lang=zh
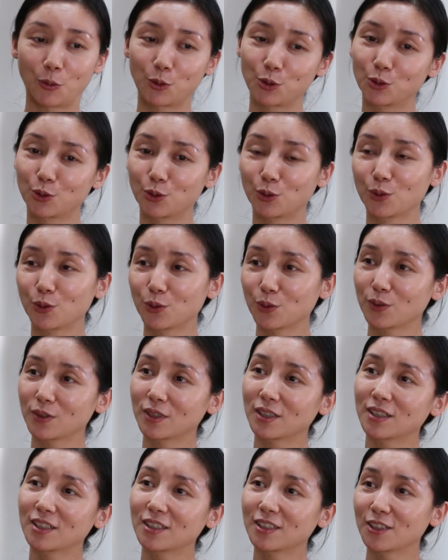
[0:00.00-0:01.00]
我就
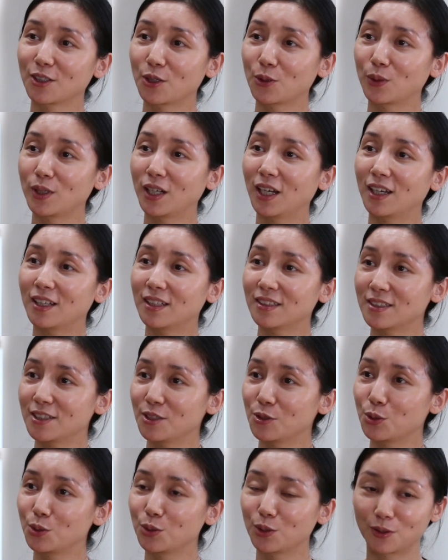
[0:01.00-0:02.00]
回来
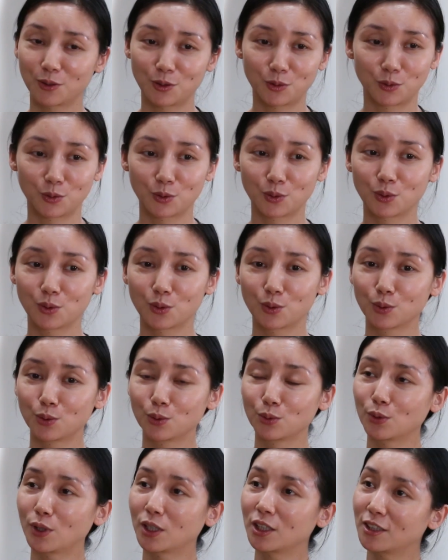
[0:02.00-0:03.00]
继续就做
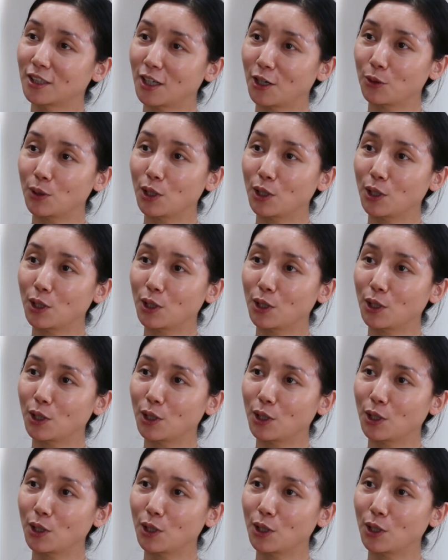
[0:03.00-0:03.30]
工作室啊，